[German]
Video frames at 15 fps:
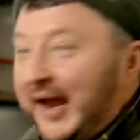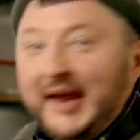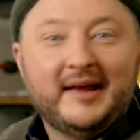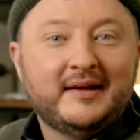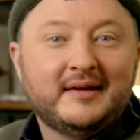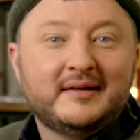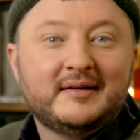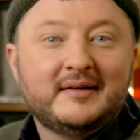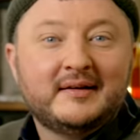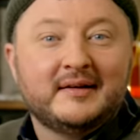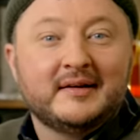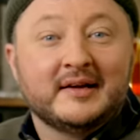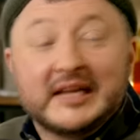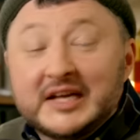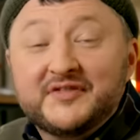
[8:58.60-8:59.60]
Hey,
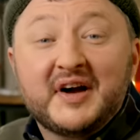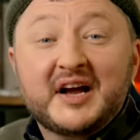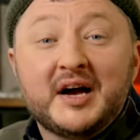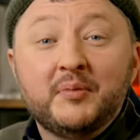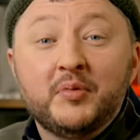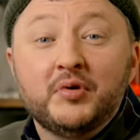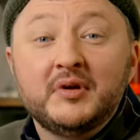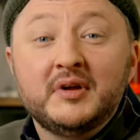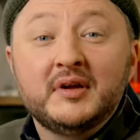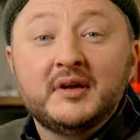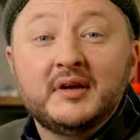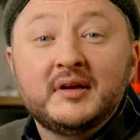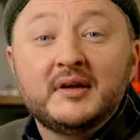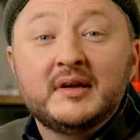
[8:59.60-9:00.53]
eine Guacamole.